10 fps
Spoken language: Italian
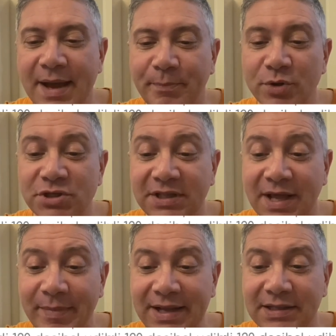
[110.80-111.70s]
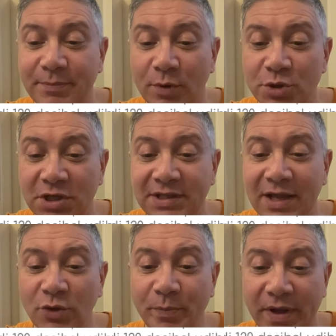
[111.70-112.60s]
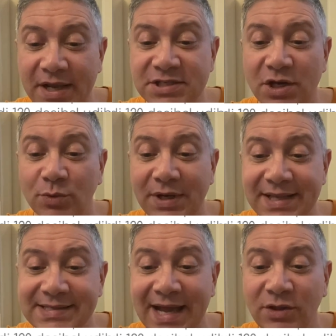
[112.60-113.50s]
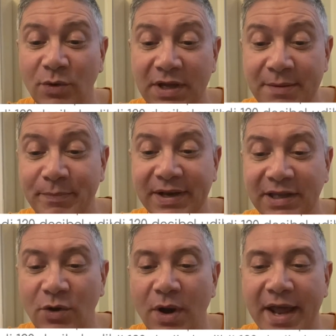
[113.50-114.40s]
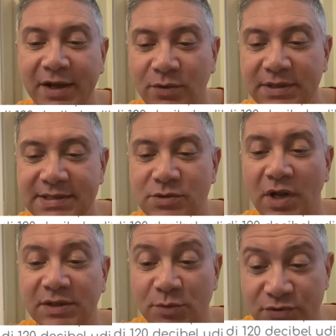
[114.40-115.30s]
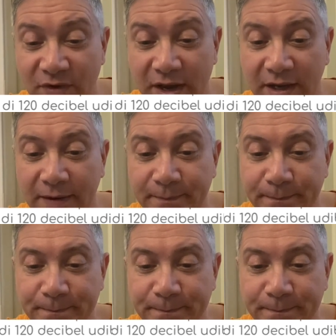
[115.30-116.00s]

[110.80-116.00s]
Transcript: appositamente progettato per essere utilizzato in particolari condizioni atmosferiche.